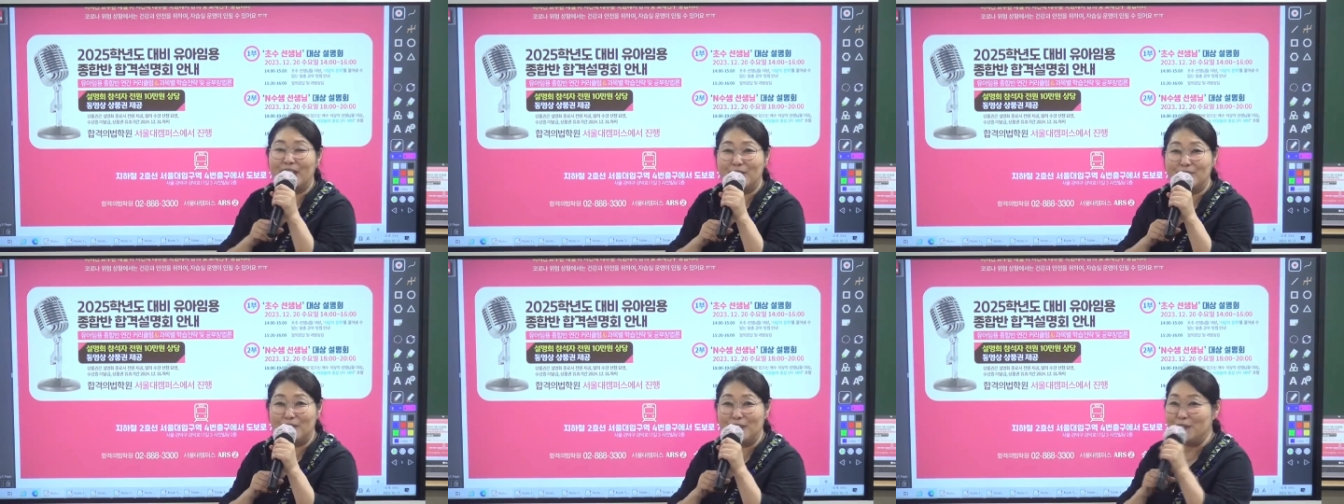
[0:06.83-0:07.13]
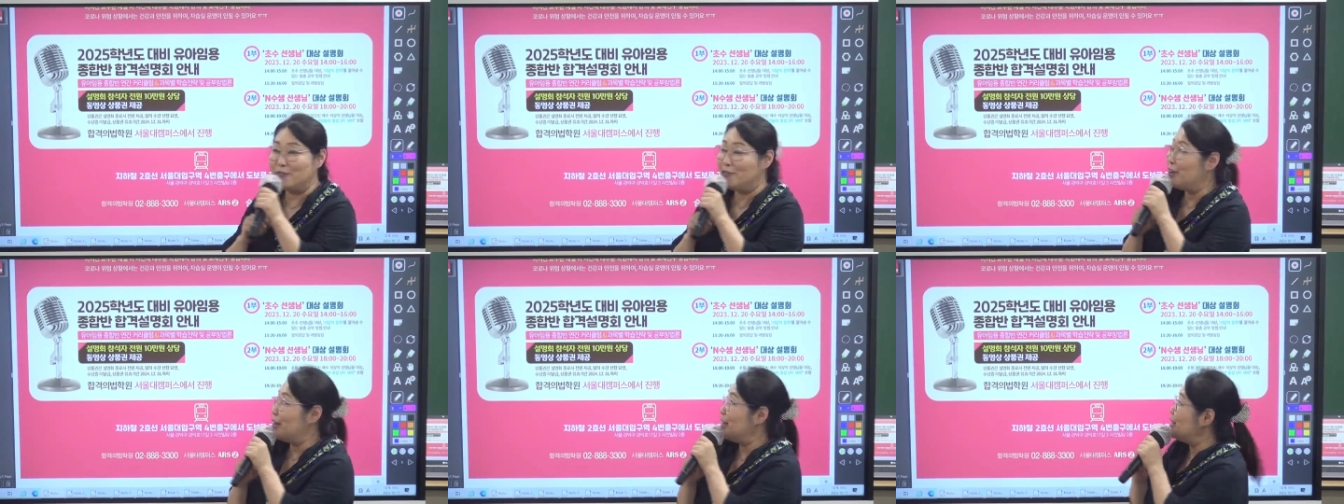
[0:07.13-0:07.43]

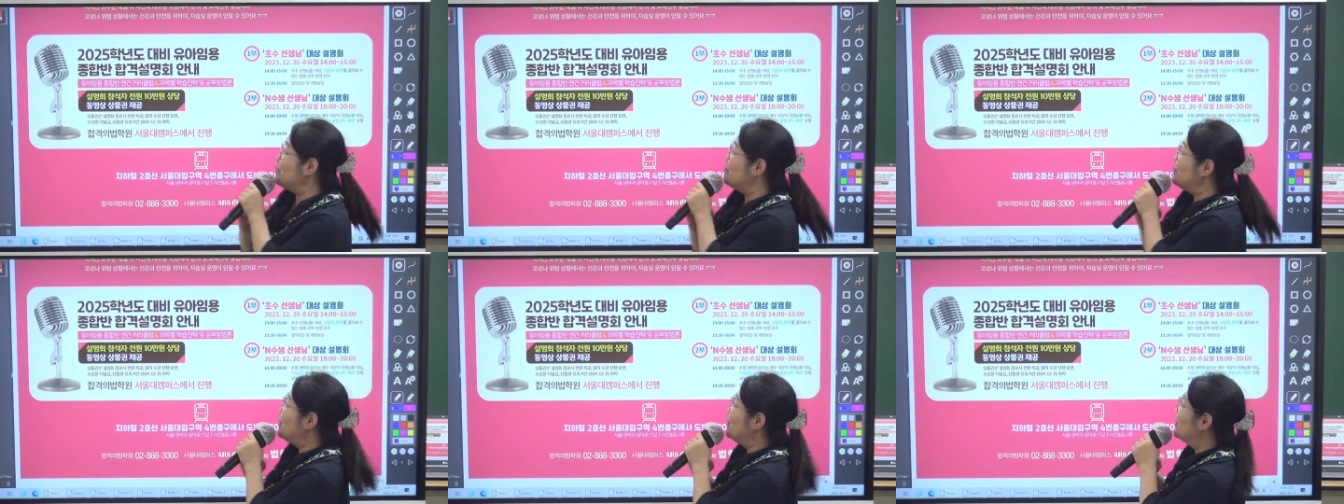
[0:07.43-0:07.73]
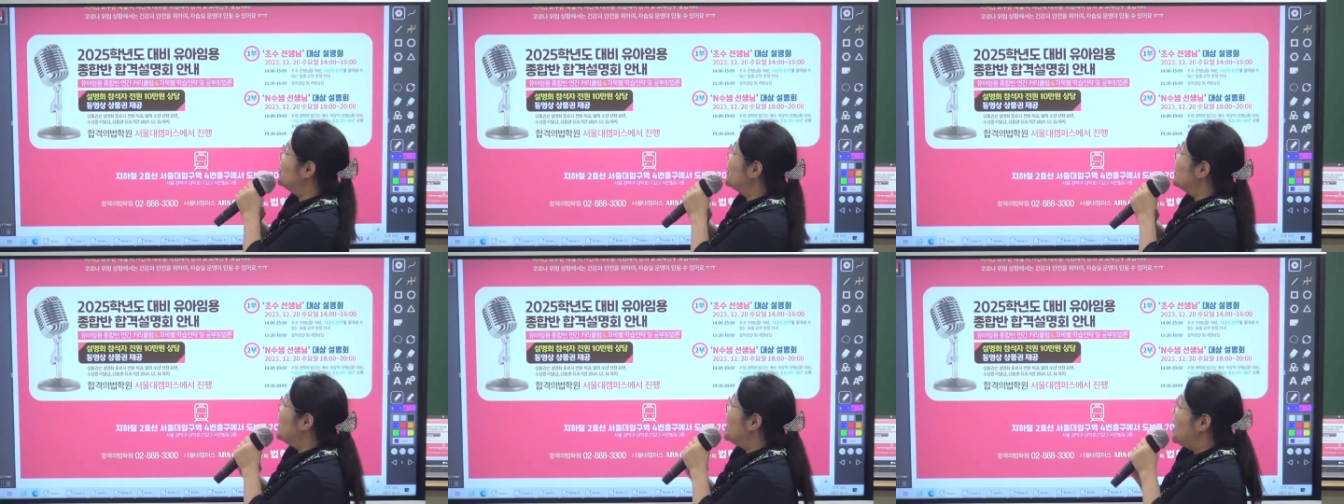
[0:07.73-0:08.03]
대비
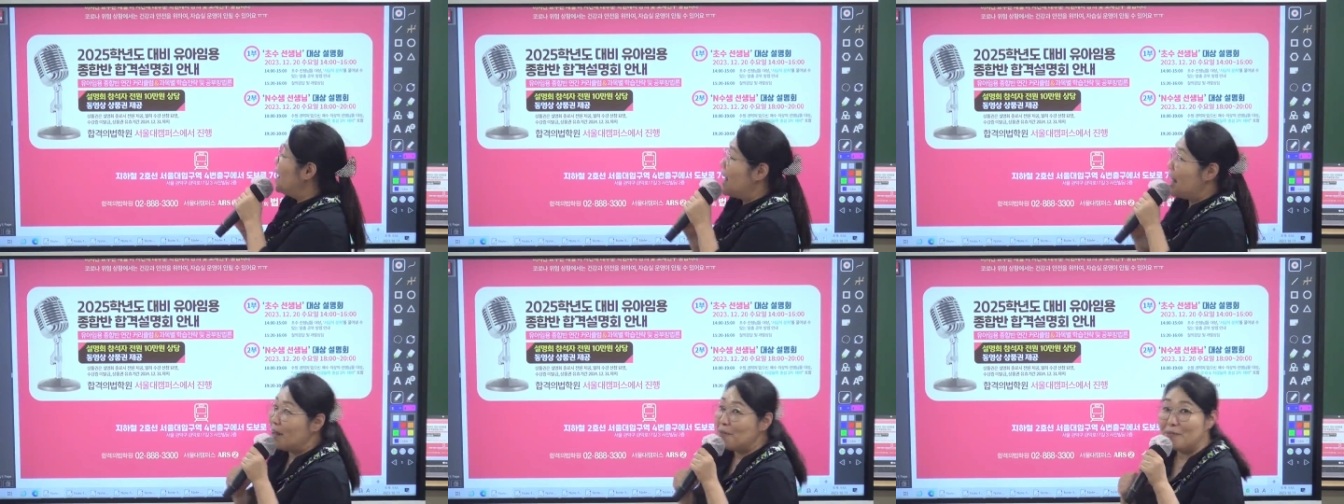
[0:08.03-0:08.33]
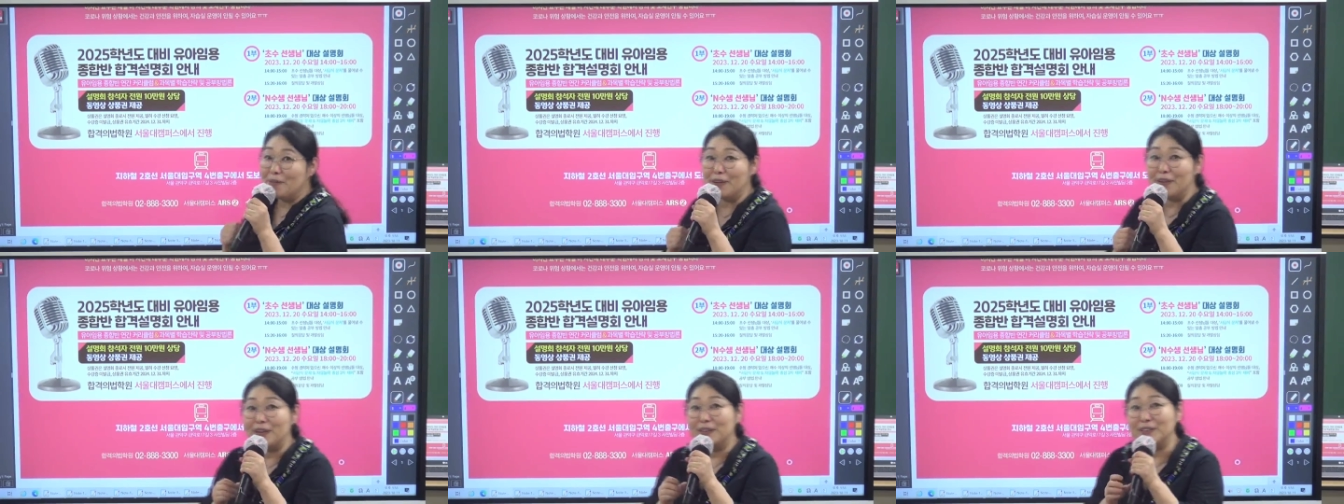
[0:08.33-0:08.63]
유아이명
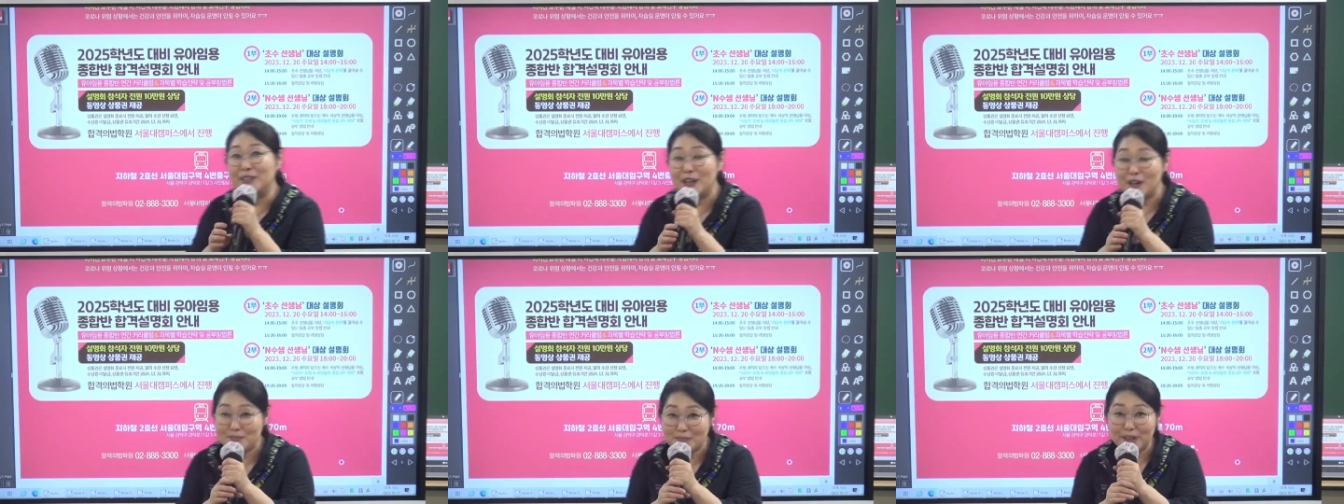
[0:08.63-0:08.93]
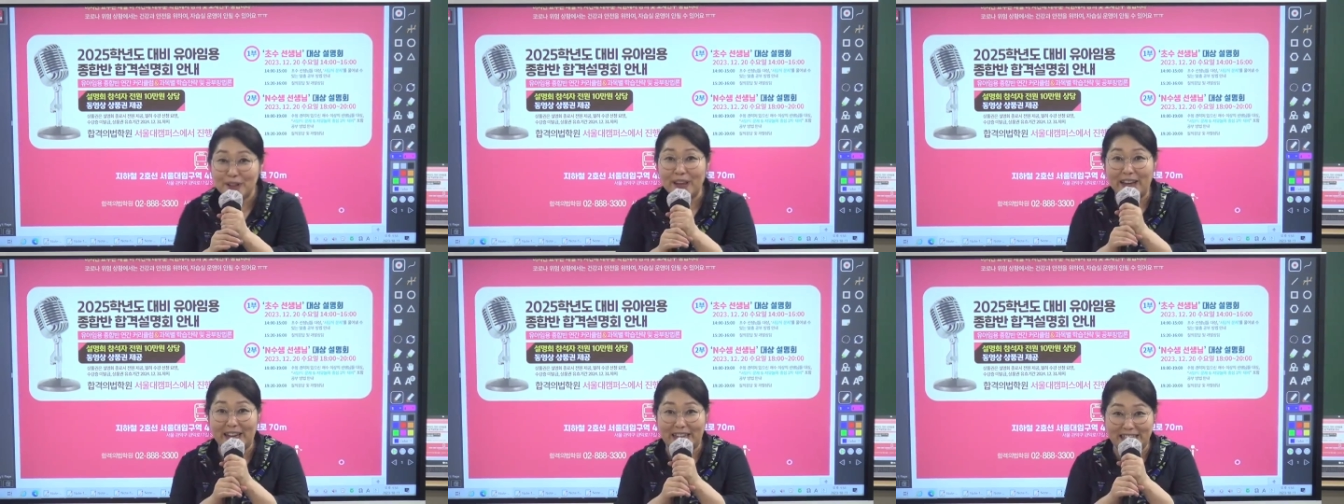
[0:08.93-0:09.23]
합격
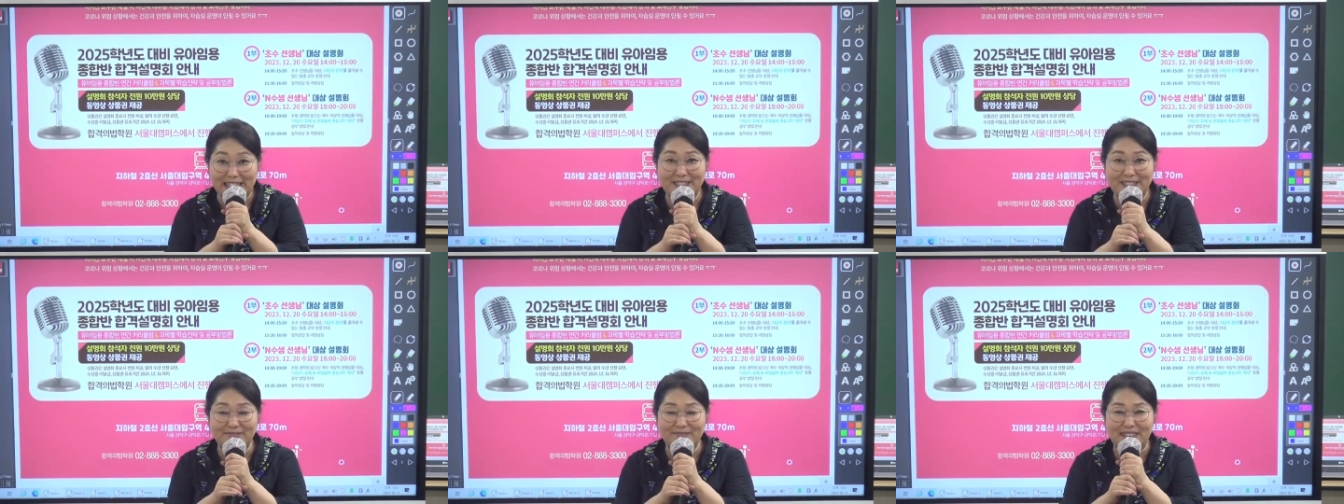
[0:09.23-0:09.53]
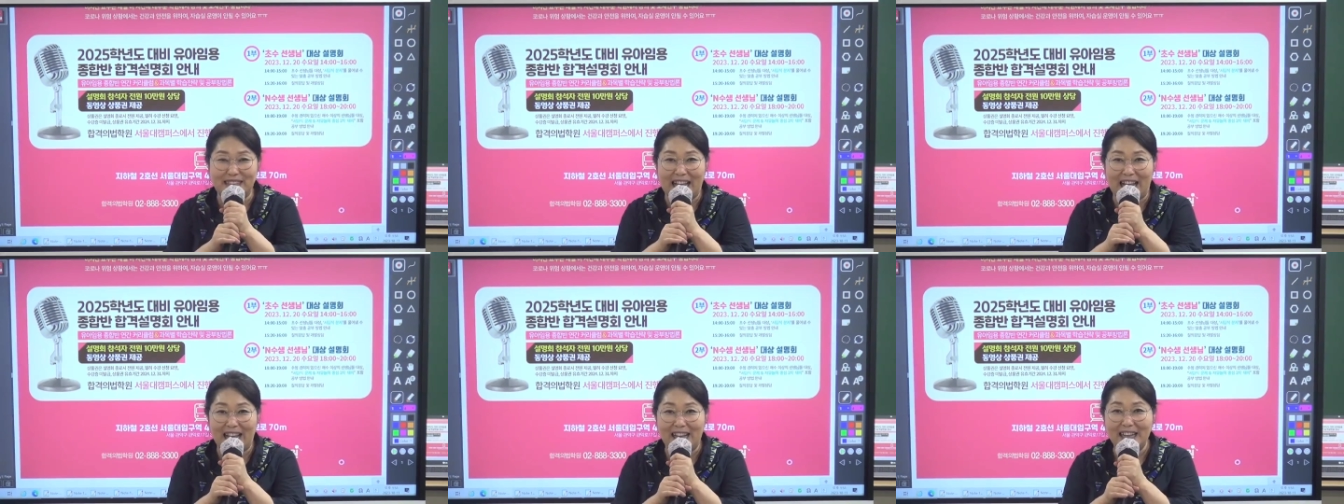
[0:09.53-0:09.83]
설명회가
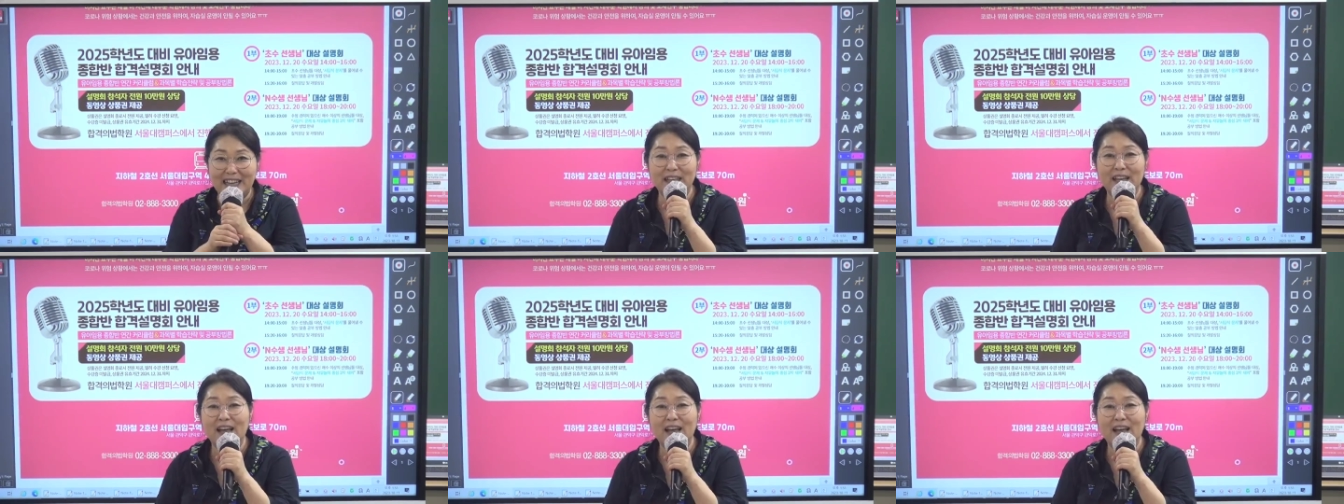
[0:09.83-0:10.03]
있습니다.